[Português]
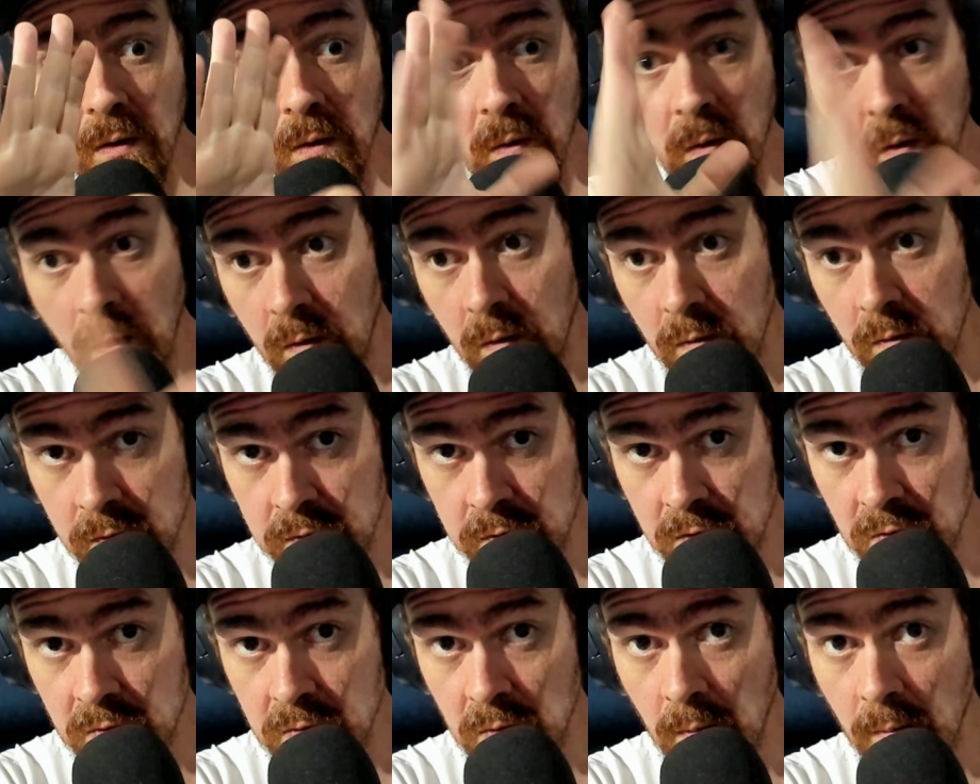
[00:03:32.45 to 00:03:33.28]
com o
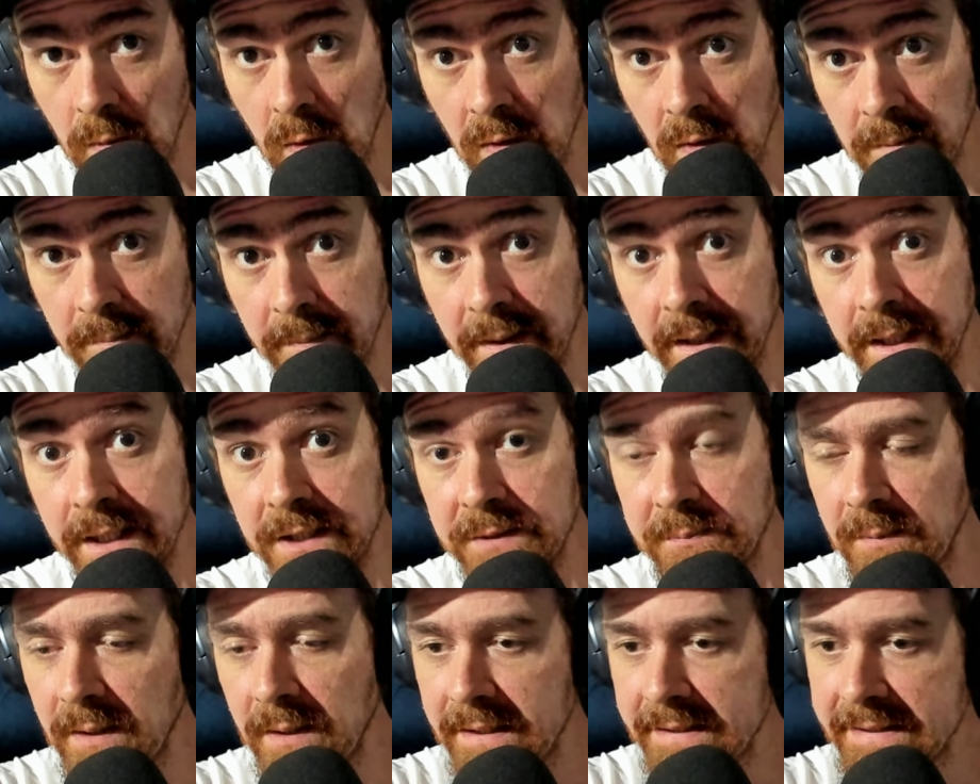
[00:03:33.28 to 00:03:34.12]
summon em
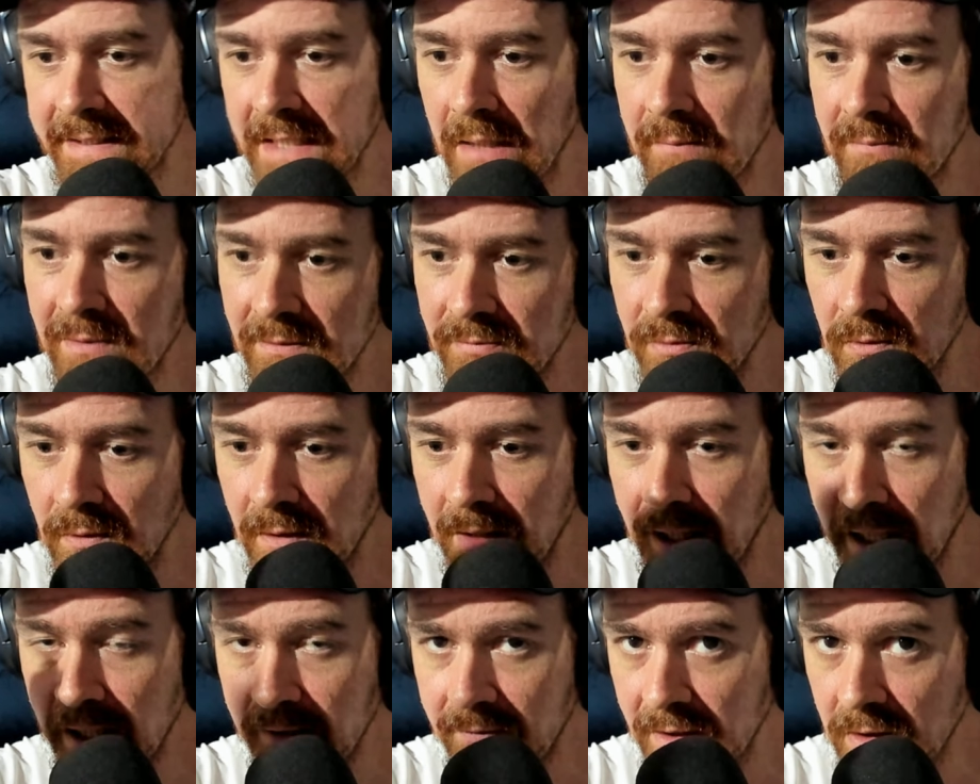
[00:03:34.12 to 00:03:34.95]
mente, porque ele sabe que vai vir um cara,